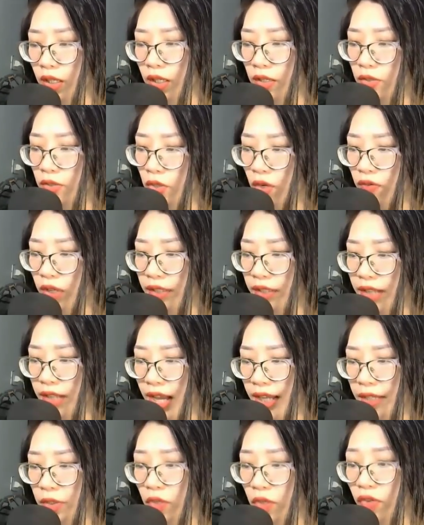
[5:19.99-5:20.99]
Đồ vật
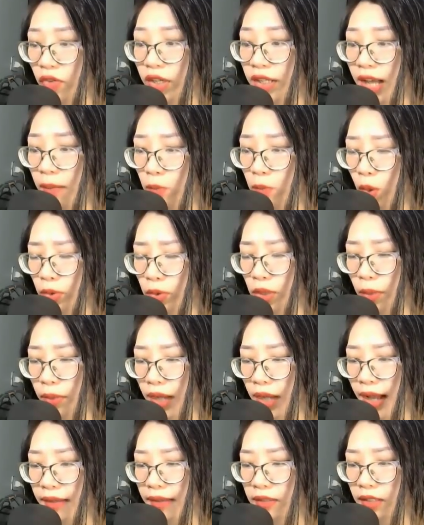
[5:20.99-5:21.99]
này đối với các bộ
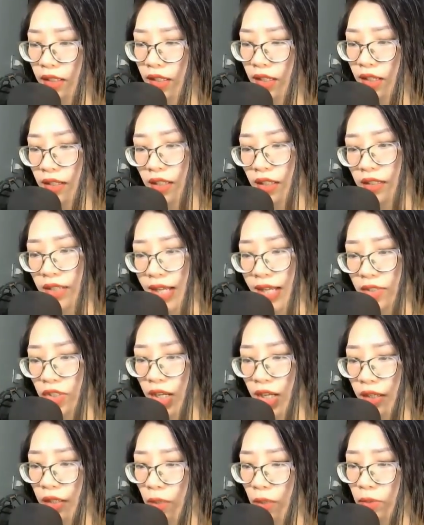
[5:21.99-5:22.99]
tộc khác có thể
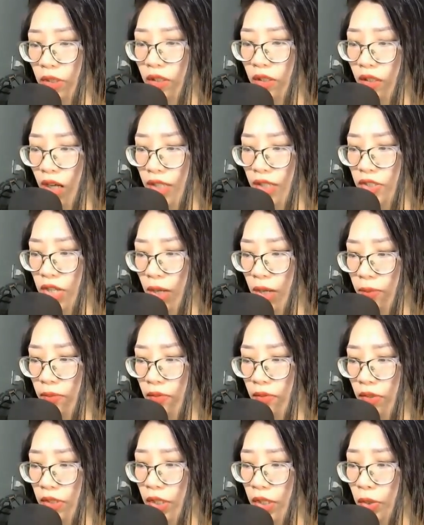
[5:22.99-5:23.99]
sẽ không được coi trọng
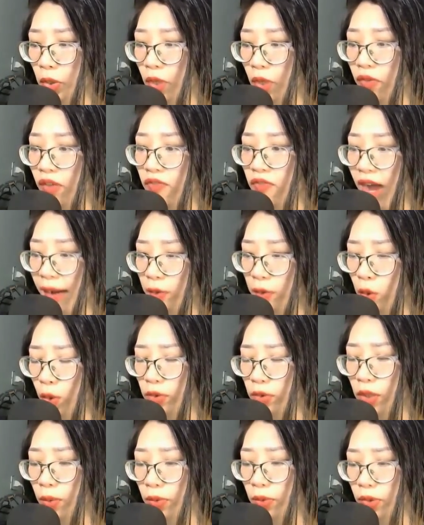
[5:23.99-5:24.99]
như đối với vạn
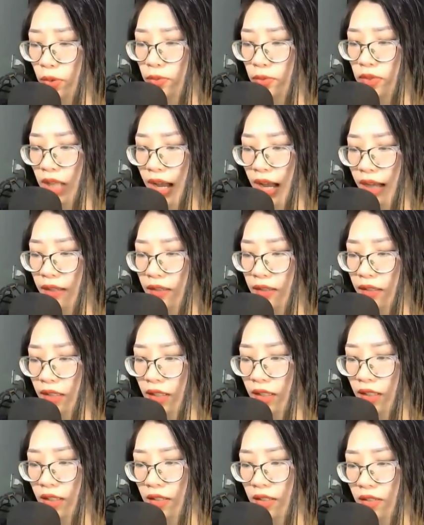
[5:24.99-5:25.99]
cổ tộc chúng ta.
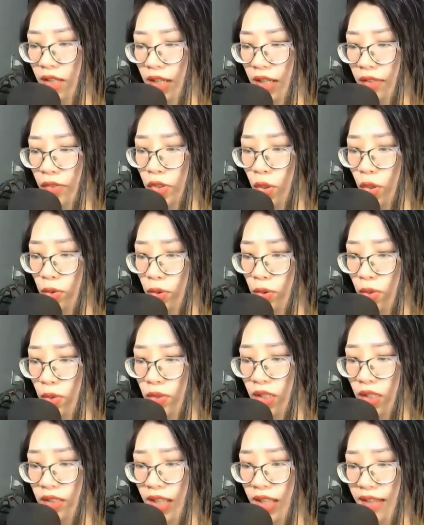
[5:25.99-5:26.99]
Nên chỗ tốt
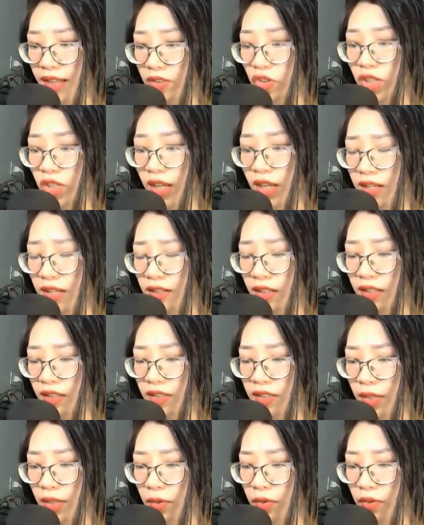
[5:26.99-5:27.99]
có thể sẽ ít
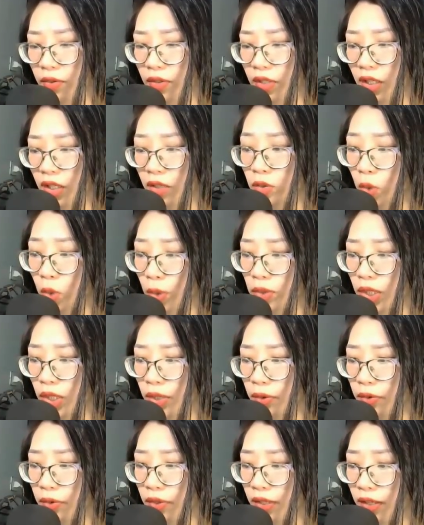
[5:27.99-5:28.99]
hơn nhiều. Tối
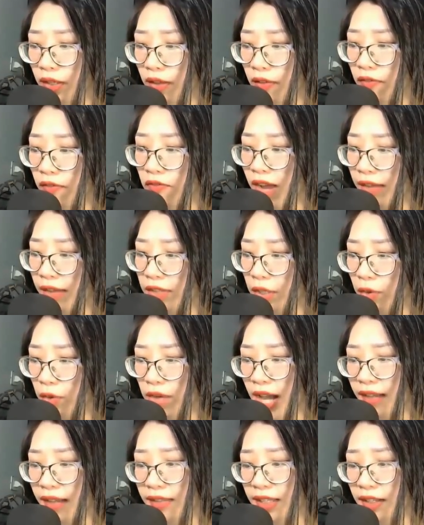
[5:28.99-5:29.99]
thiểu, vạn diệu
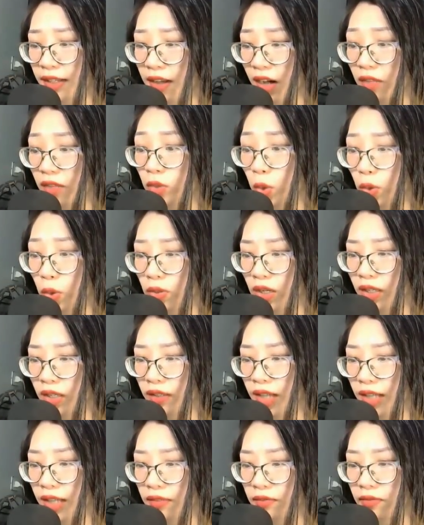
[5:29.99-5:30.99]
đan gì đó tốt
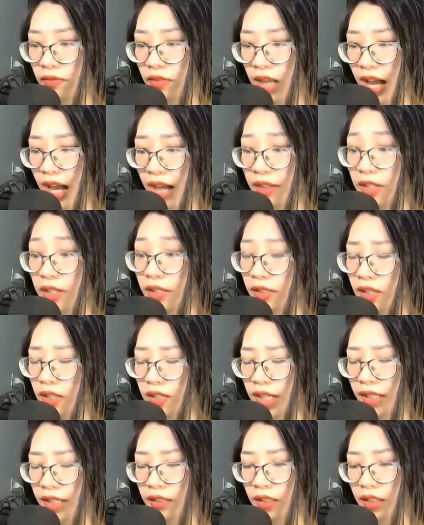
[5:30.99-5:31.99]
hơn hết là đừng có
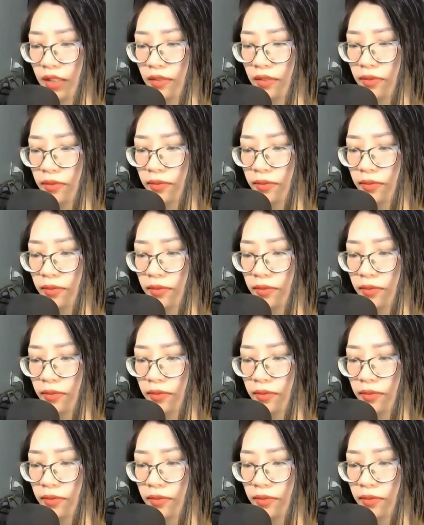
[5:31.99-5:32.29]
nghĩ tới.